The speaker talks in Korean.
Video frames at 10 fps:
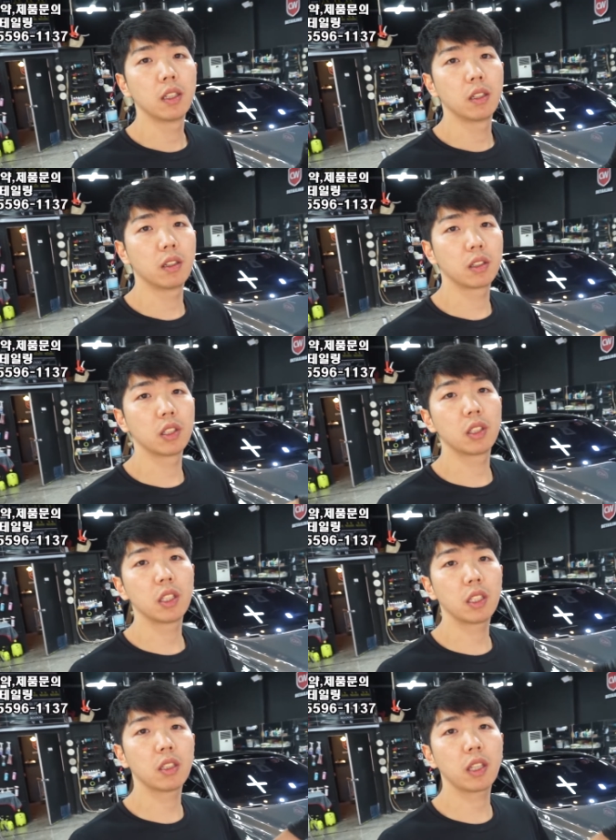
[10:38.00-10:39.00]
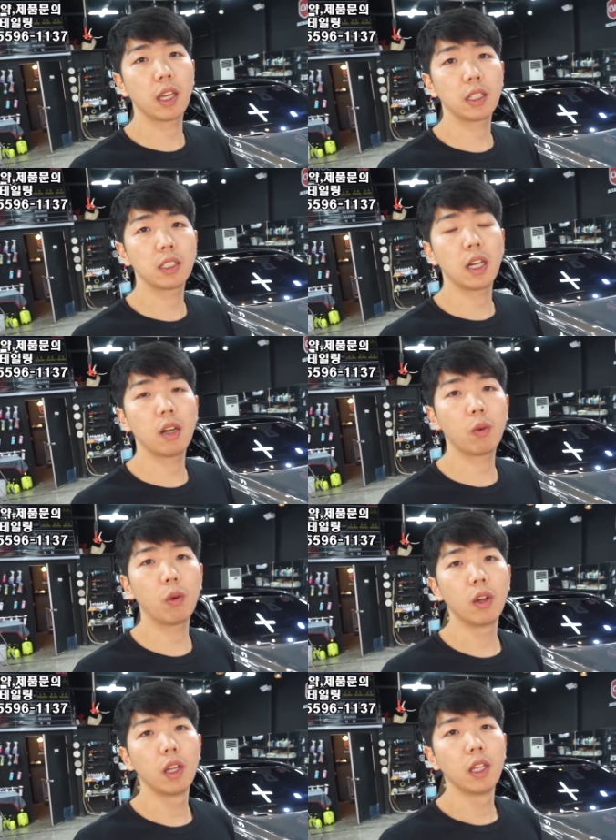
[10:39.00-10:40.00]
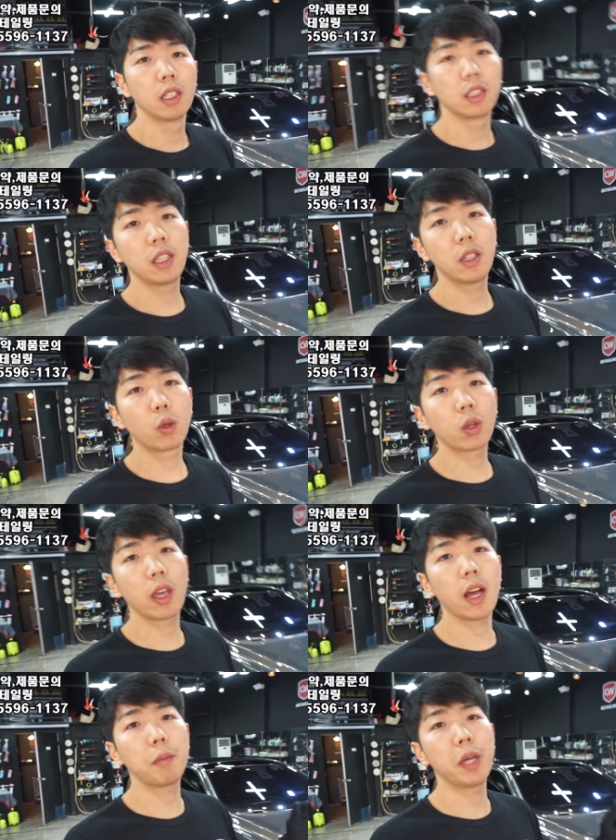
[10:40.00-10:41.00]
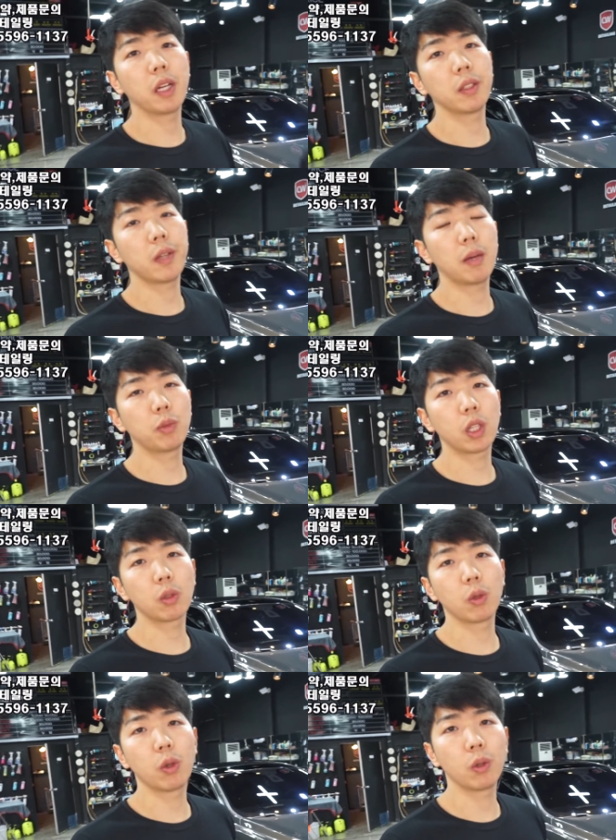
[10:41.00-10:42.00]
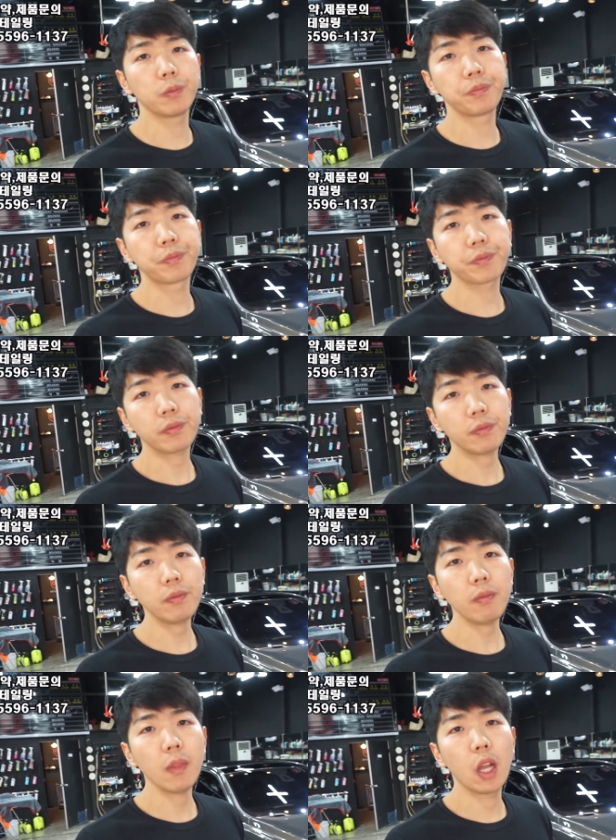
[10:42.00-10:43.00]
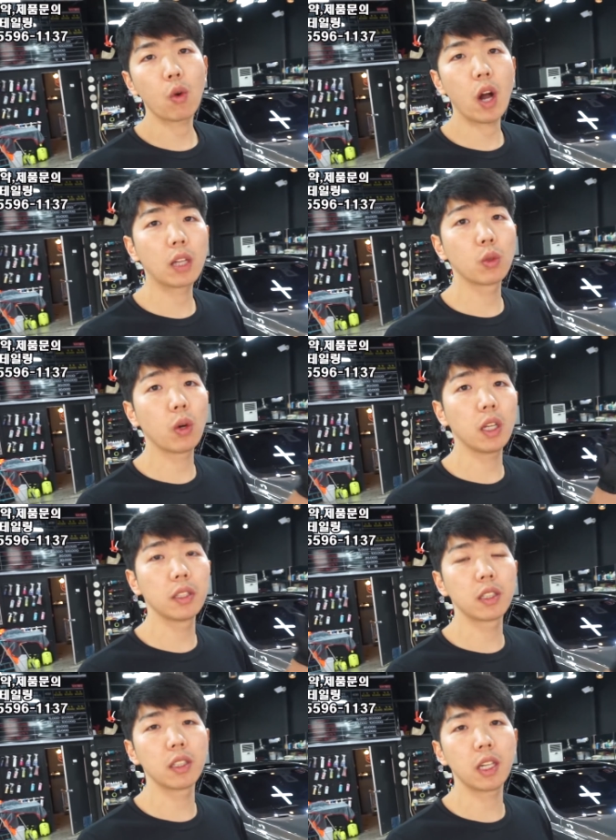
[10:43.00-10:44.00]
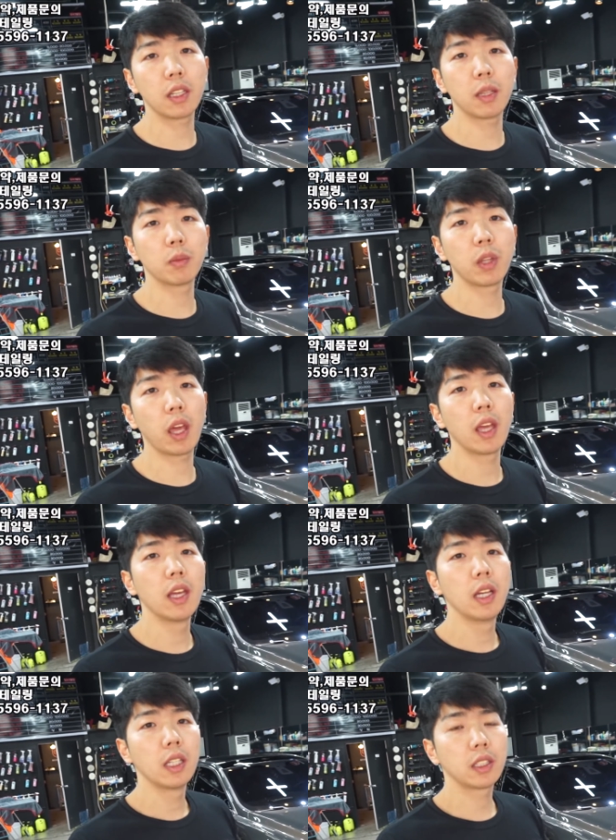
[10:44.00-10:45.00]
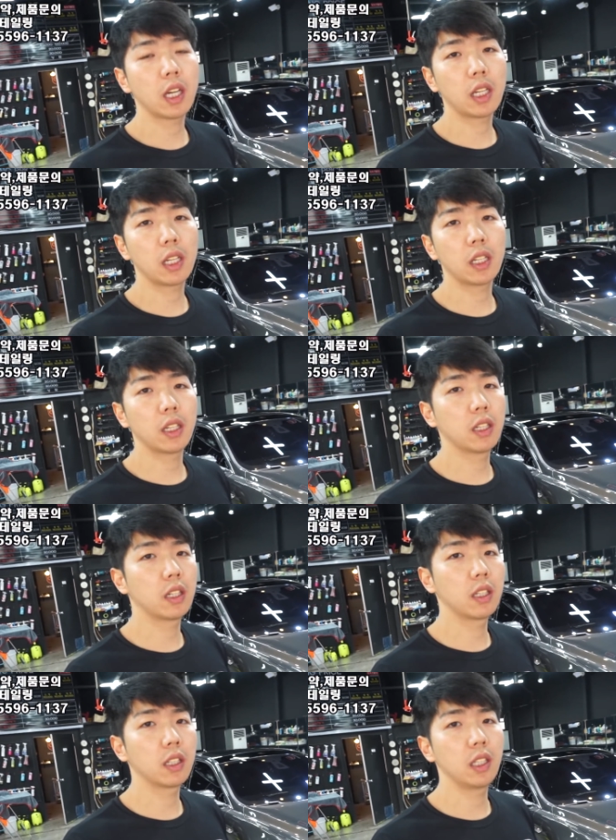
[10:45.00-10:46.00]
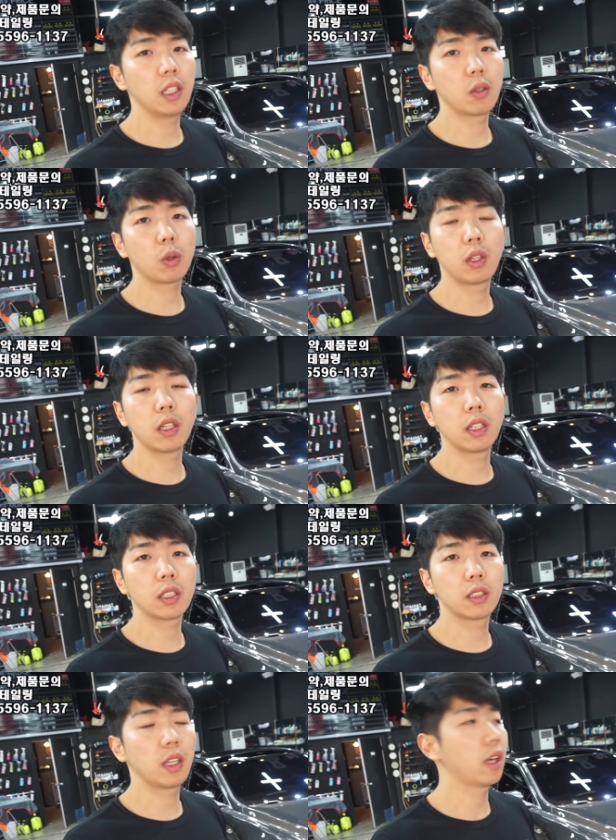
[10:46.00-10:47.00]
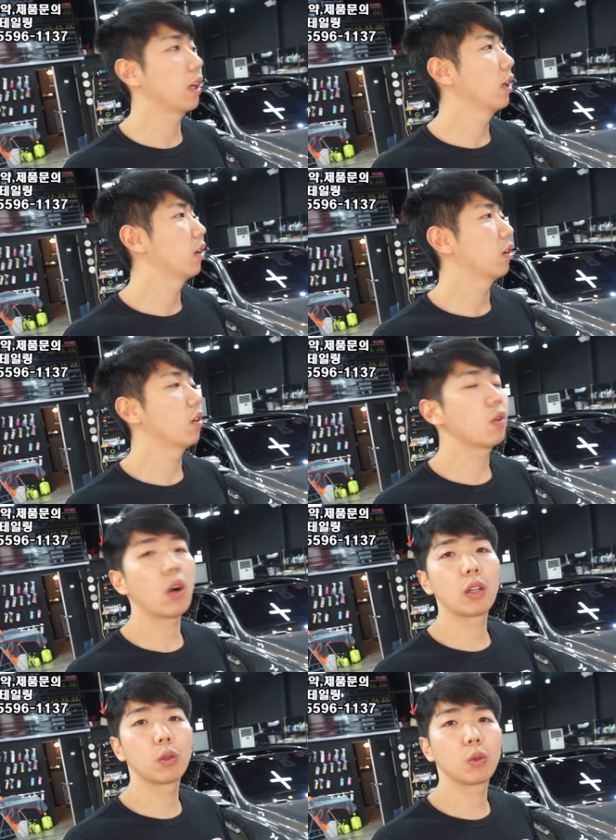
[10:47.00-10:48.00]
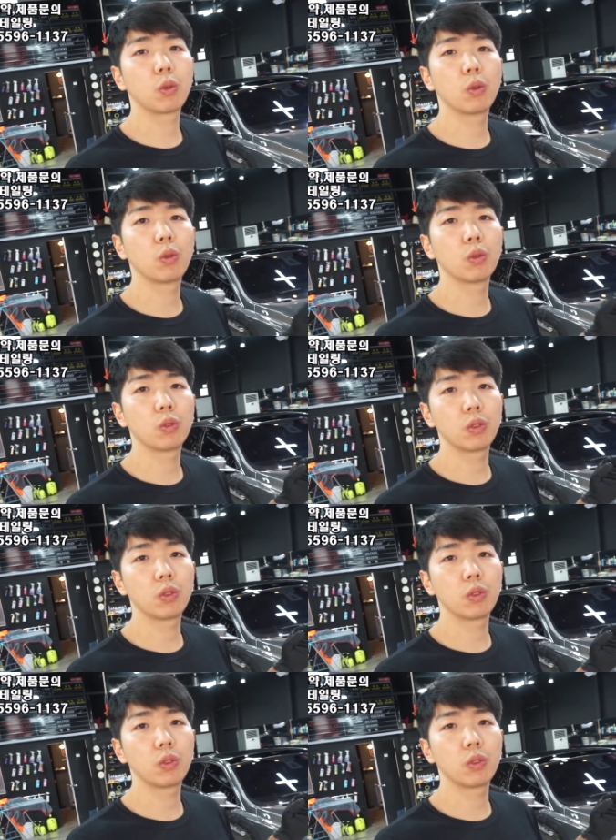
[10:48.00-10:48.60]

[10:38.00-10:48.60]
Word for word: 어, 전처리자가 깨끗이 하고 근데 이렇게 하면 아무래도 광도가 늘어나기 때문에 차량이 코팅을 했을 때 어, 광도도